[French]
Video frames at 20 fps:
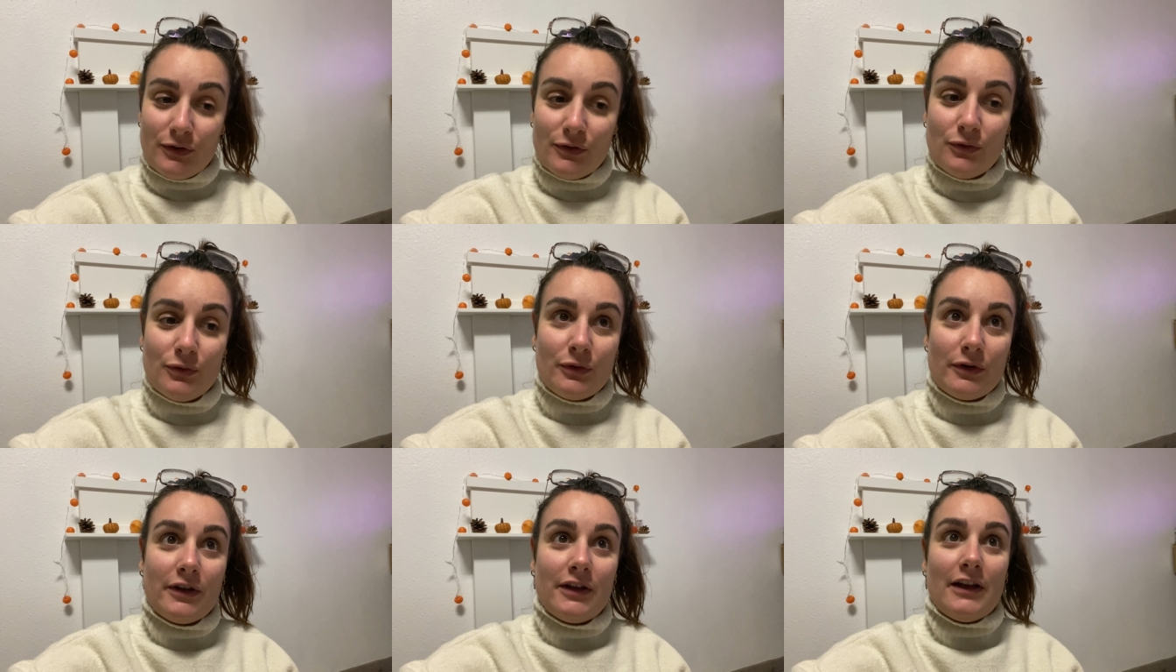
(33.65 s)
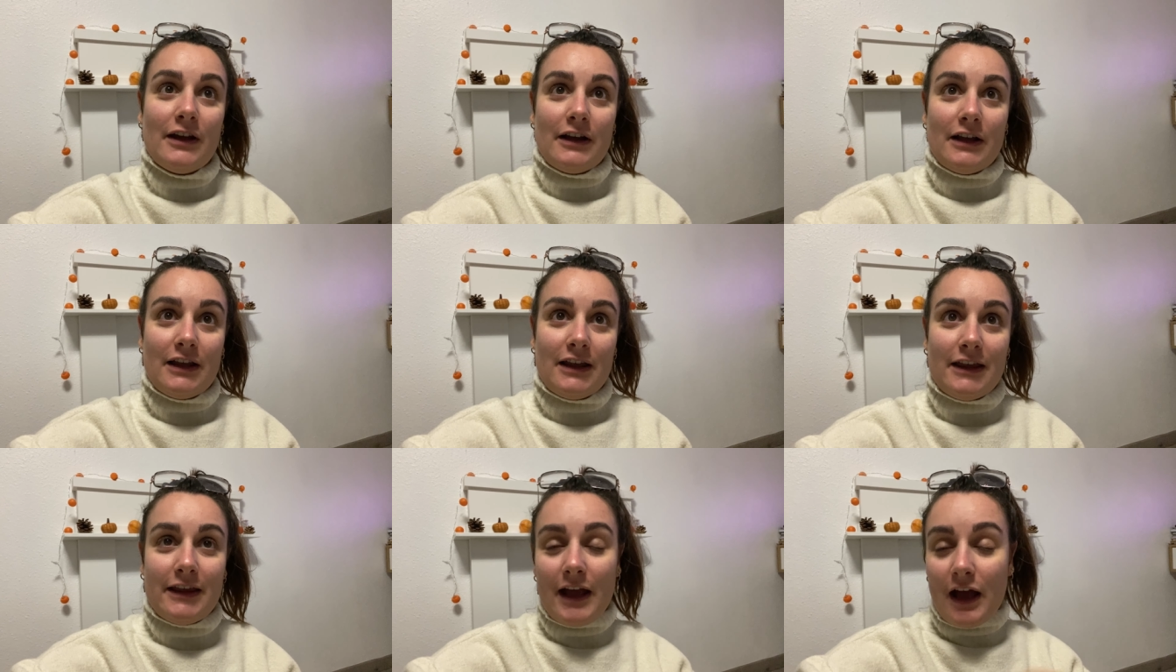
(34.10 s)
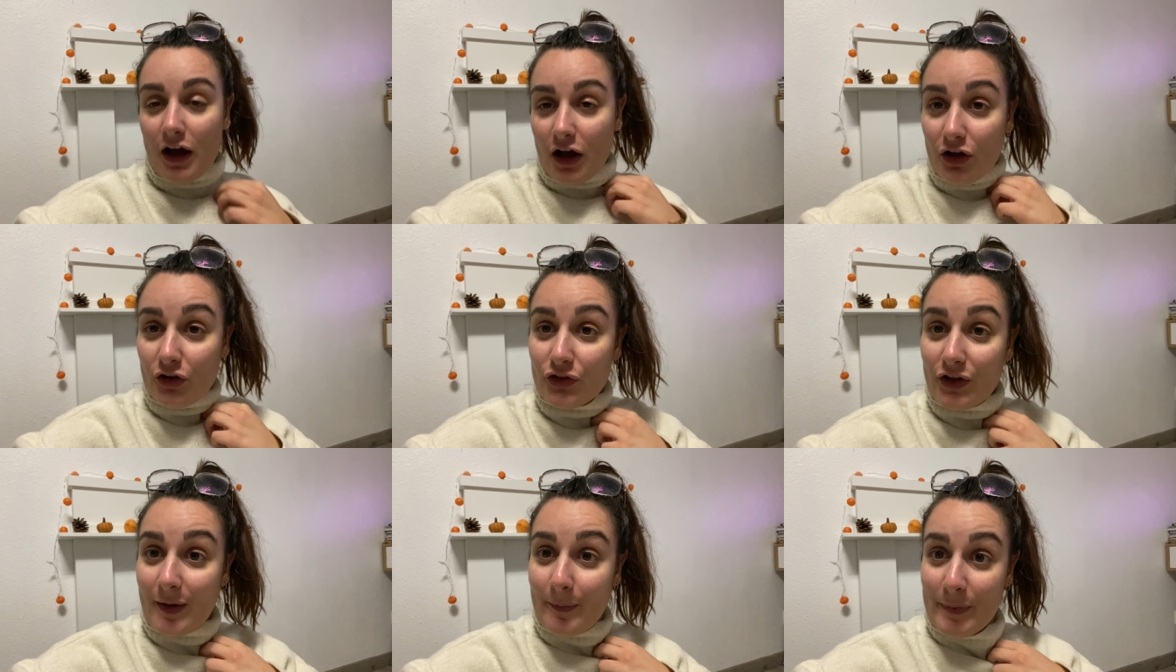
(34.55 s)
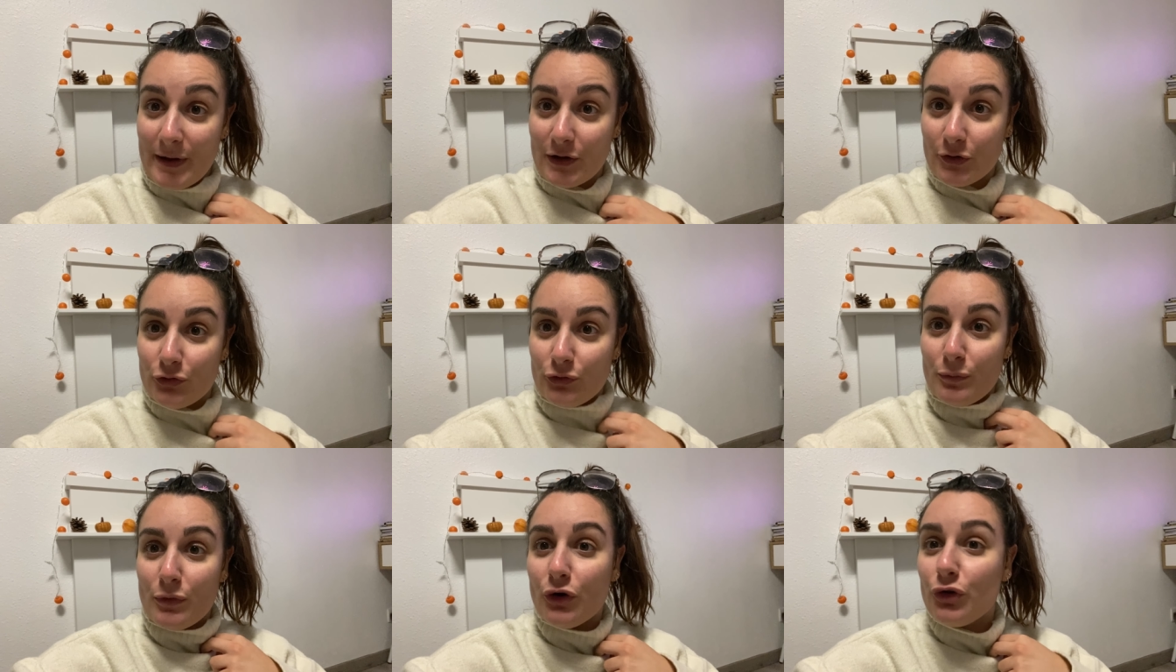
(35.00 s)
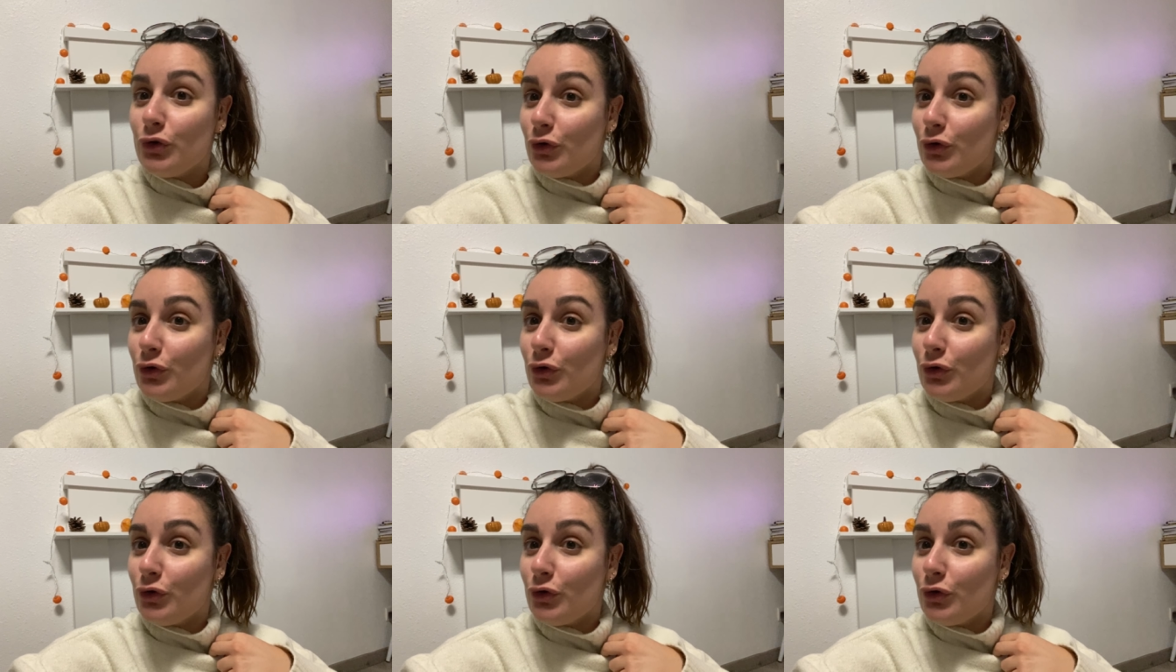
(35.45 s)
Donc il y a 40 appartements,